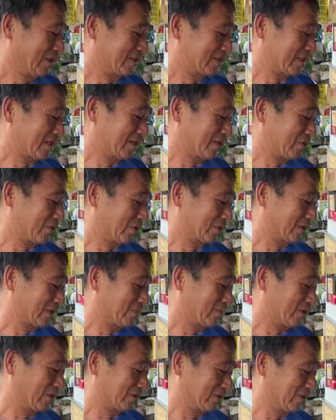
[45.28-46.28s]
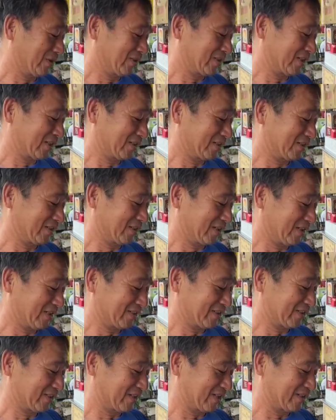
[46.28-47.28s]
我五点我
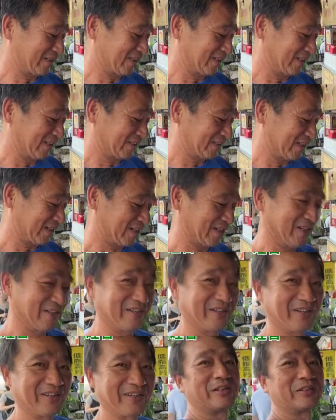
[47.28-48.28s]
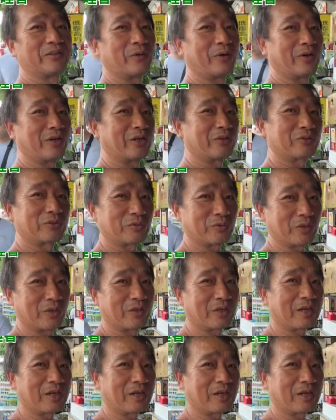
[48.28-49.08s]
做啦？